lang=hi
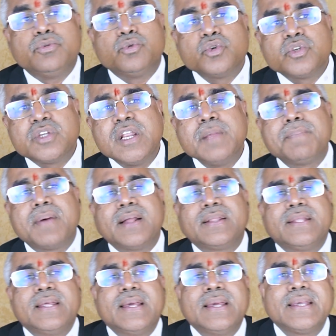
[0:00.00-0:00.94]
दूसरी
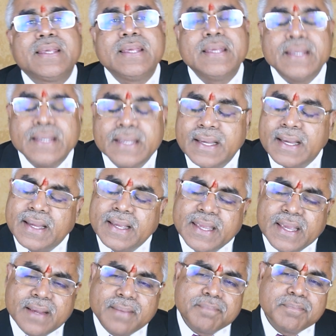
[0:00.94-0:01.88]
बात यह है कि
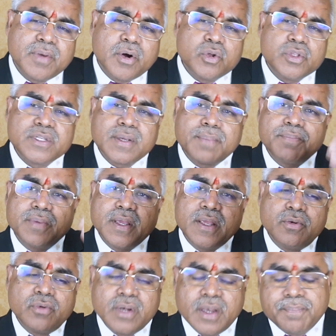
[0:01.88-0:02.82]
एक बहुत जब
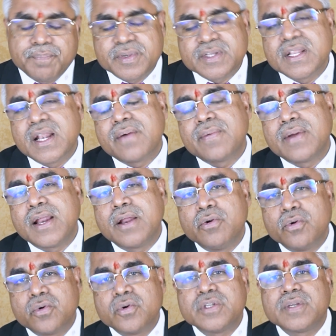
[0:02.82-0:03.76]
इन्होंने पिछला वाला
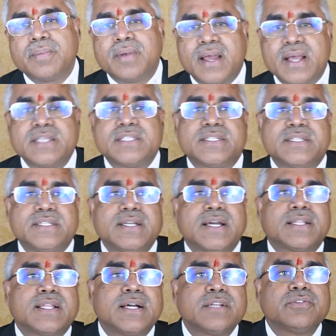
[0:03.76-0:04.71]
लोगो जब लॉन्च
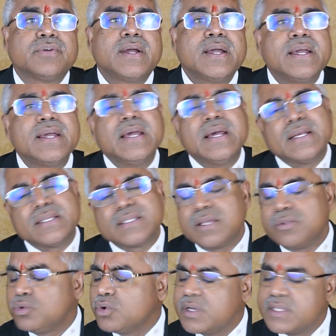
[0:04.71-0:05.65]
किया था जो है
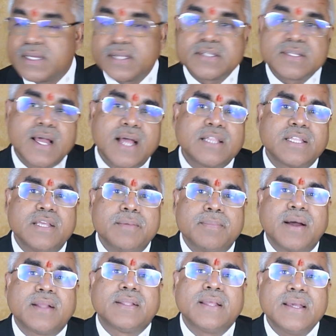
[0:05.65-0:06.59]
सन 2007 की
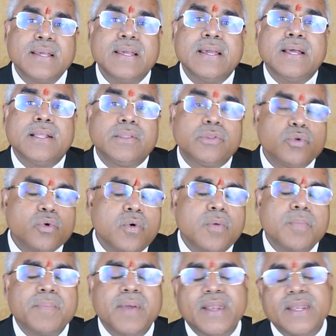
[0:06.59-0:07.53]
बात है तो
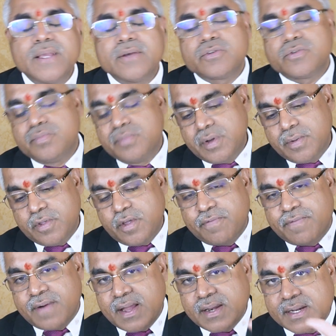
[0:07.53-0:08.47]
मैंने उसमें
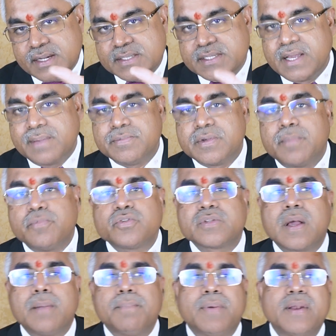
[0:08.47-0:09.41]
जब फाइनल शेप जब
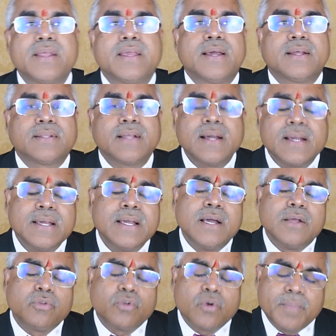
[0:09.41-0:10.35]
उसका बन गया था
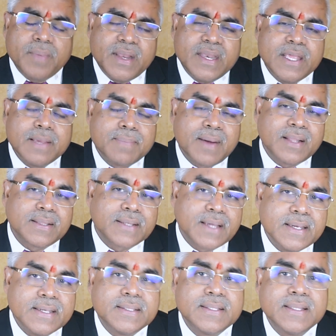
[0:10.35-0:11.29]
तो मैंने ये बात
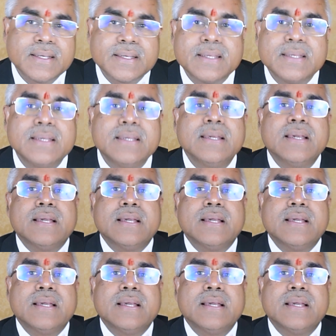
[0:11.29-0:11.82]
कही थी कि